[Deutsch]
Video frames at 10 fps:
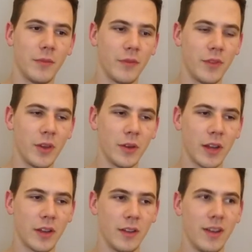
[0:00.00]

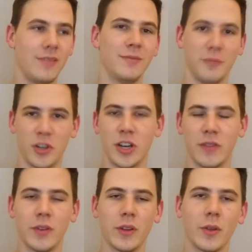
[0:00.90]
400, äh, wahrscheinlich
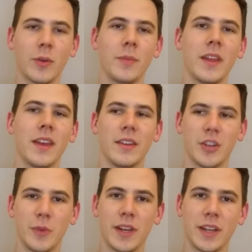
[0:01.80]
400 Euro,
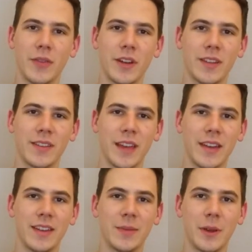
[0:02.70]
spare ich davon jetzt
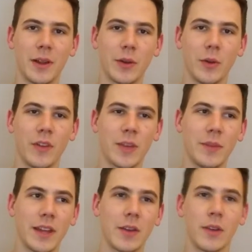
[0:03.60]
keine 200 Euro, weil ich
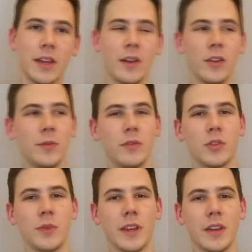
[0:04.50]
mir denke, okay, eine Ausbildung
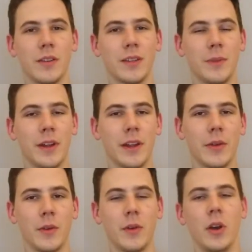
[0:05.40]
spare ich auch 200
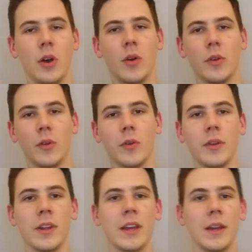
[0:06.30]
Euro und, und,
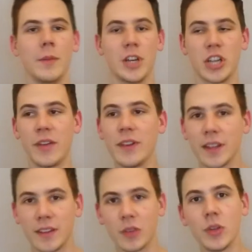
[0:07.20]
und. Man staffelt
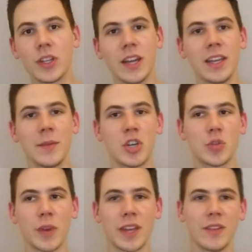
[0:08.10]
das natürlich dann
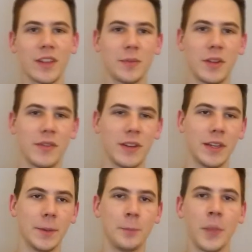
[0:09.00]
dementsprechend, was man verdient.